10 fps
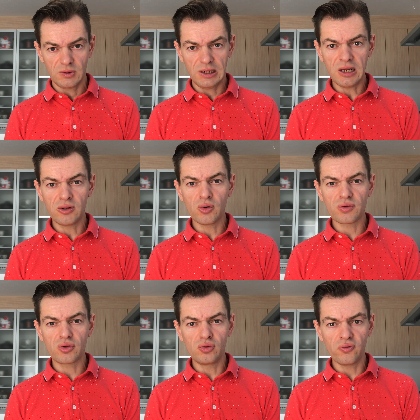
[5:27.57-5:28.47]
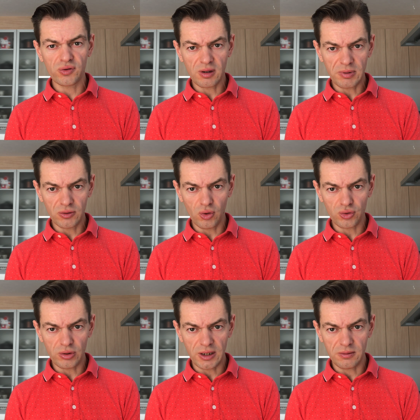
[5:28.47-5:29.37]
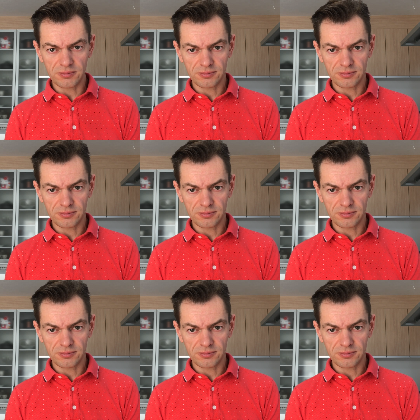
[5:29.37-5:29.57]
Il annonce de nouveaux semblants de reculade,